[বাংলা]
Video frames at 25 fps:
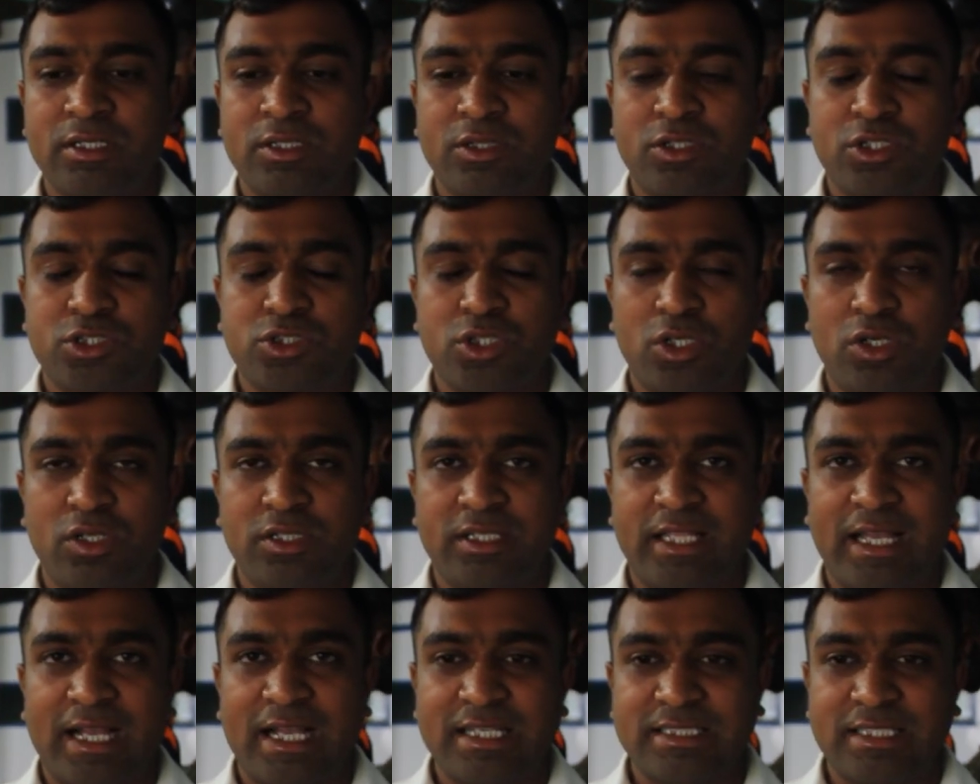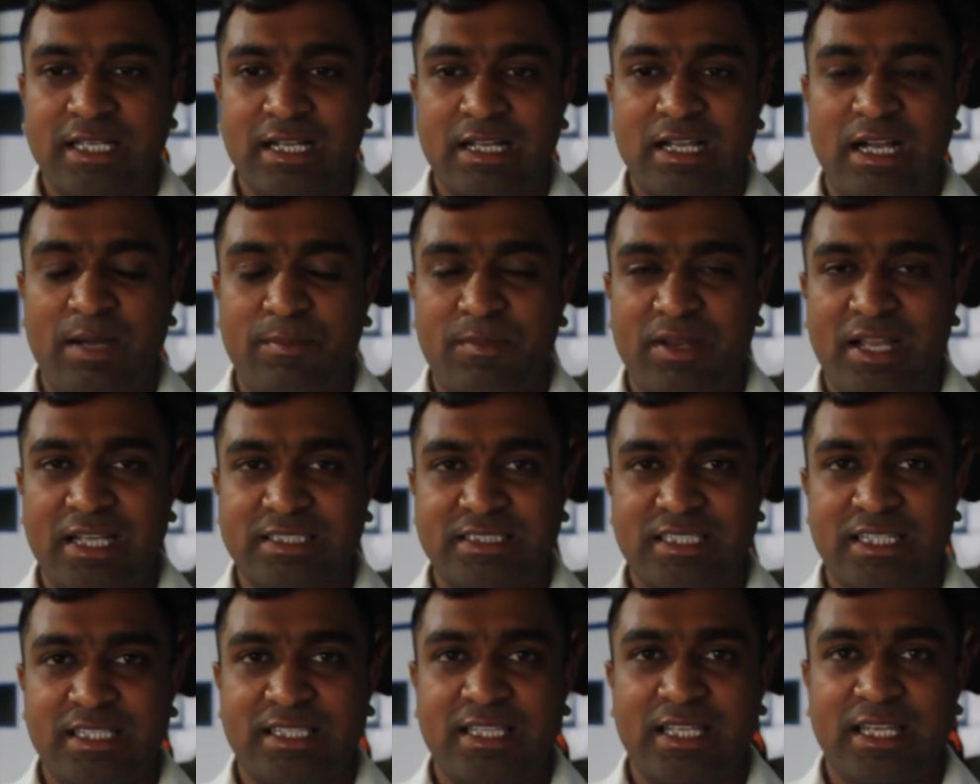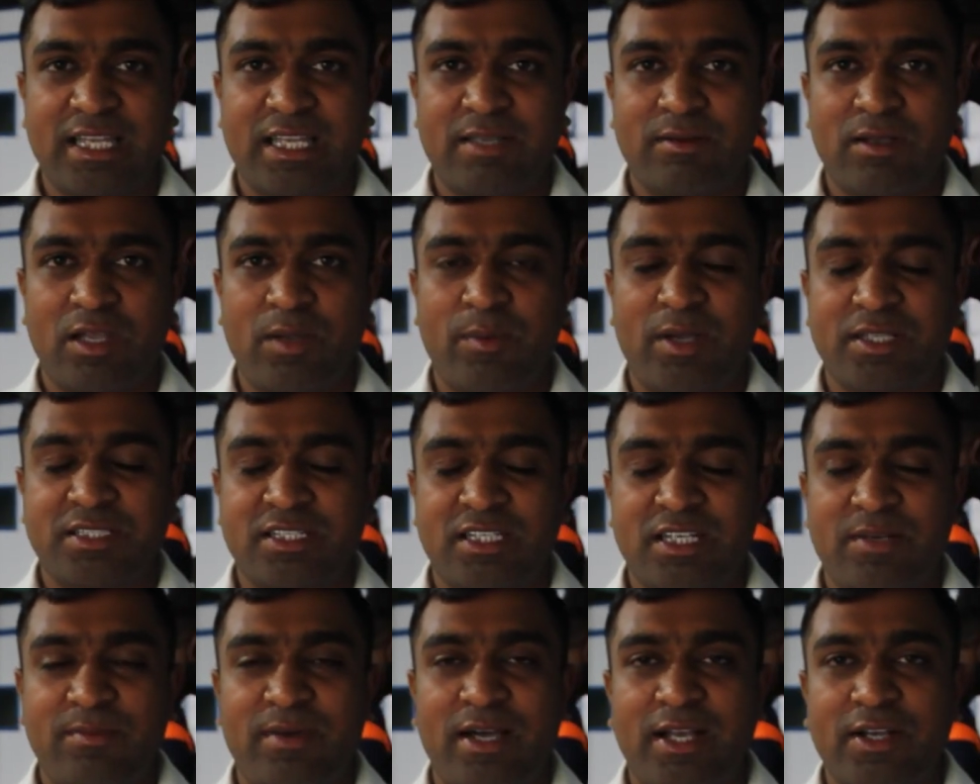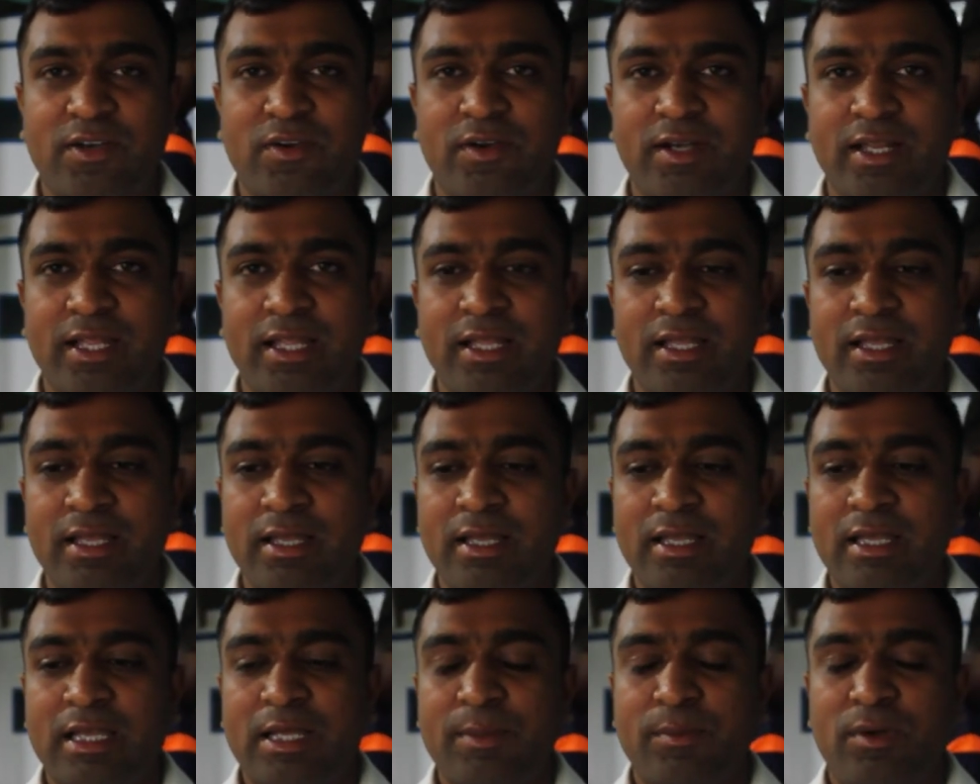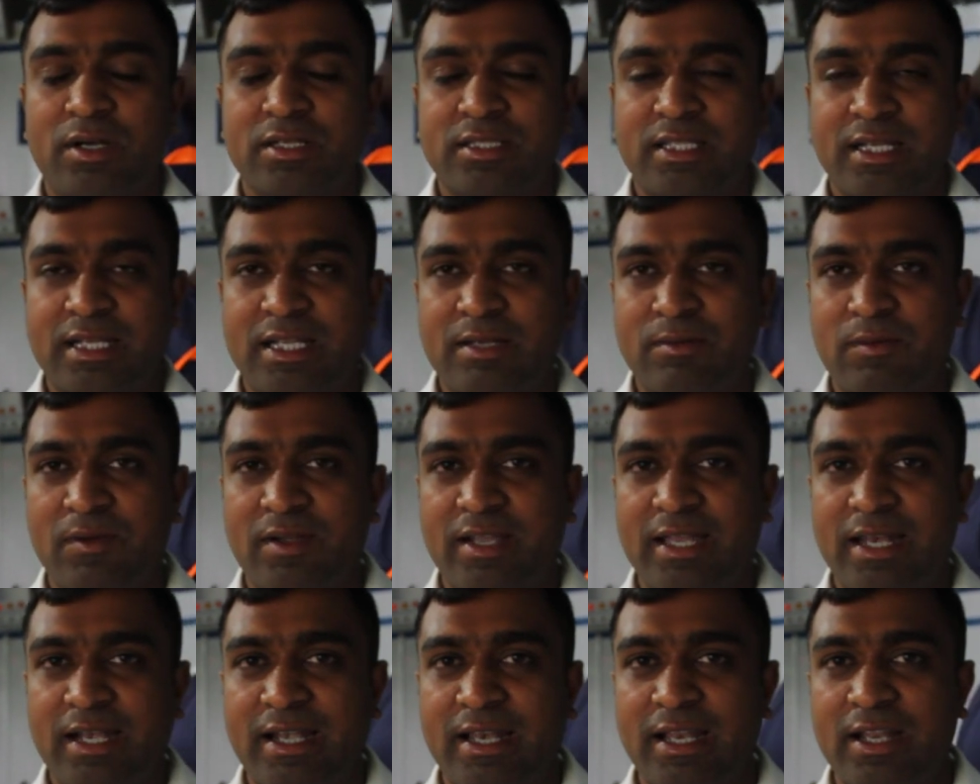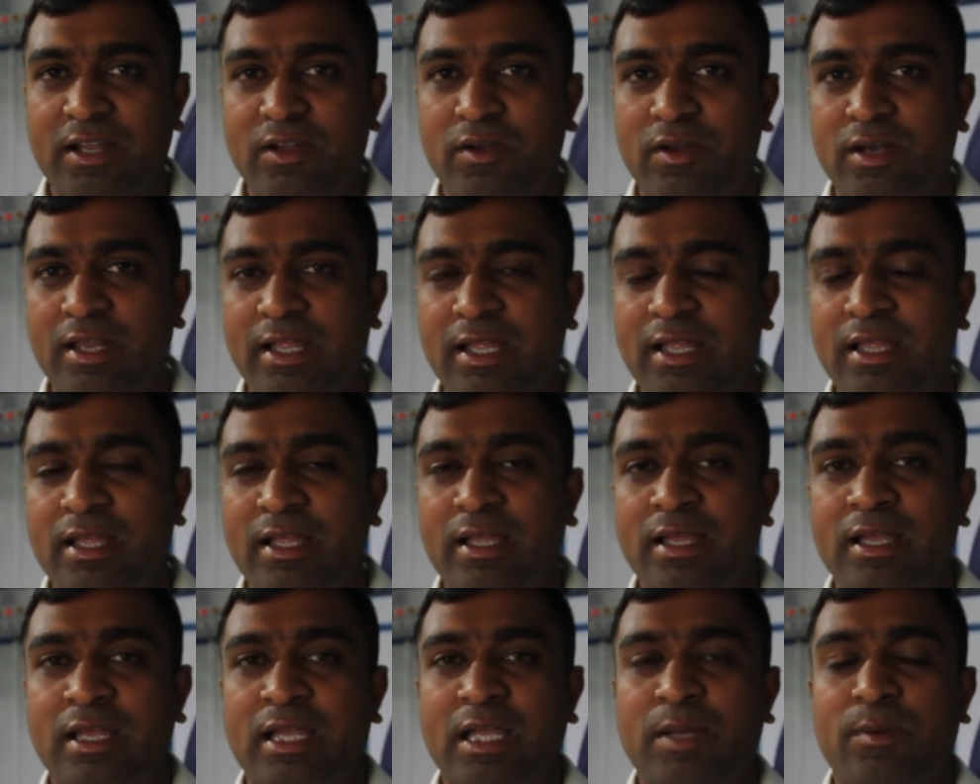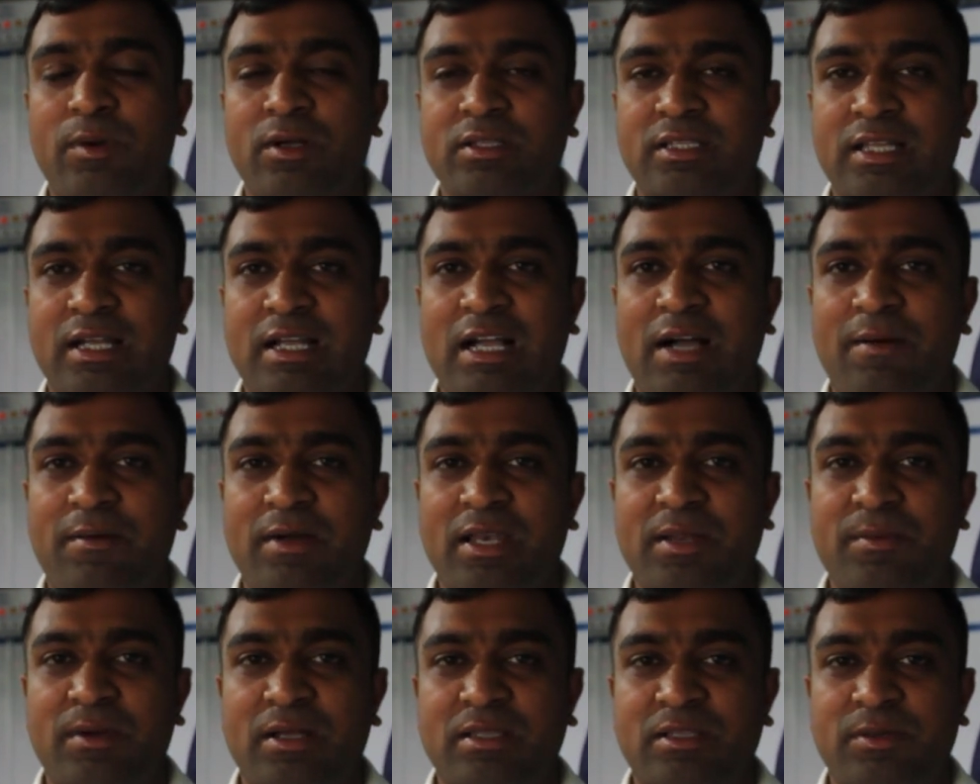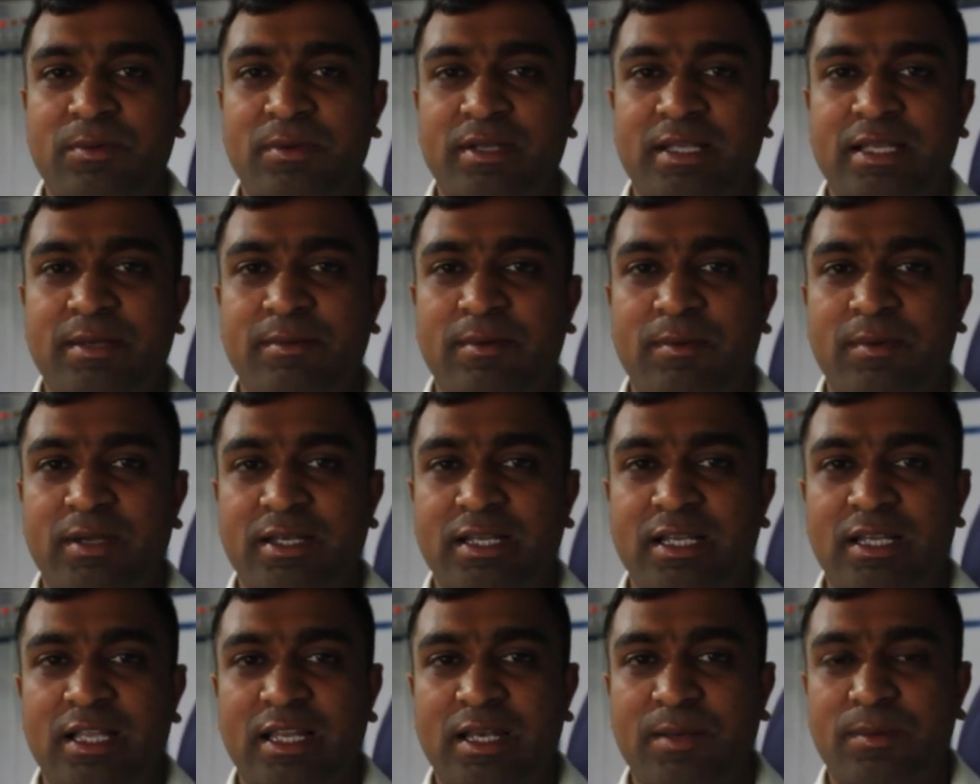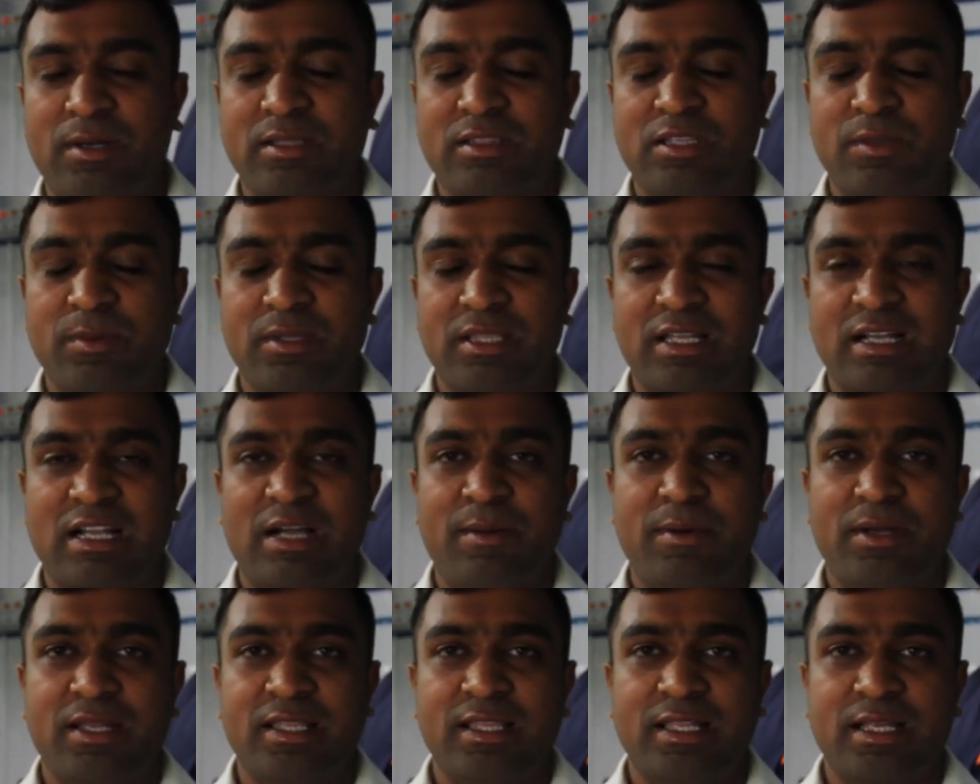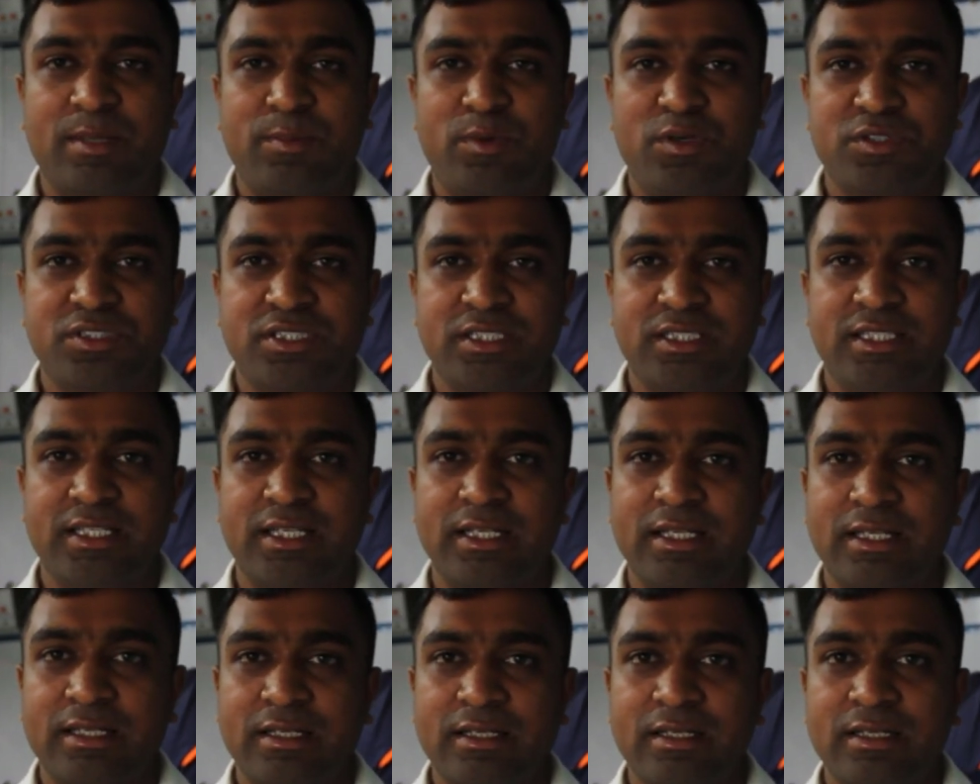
তো চলুন দেখা যাক আমরা হ্যাচারি থেকে কীভাবে বাচ্চাটা বার করি এবং তা কীভাবে গ্রেডিং করি এবং তা খামারির মাধ্যমে কীভাবে ডিলারের মাধ্যমে তা থেকে পৌঁছে দিই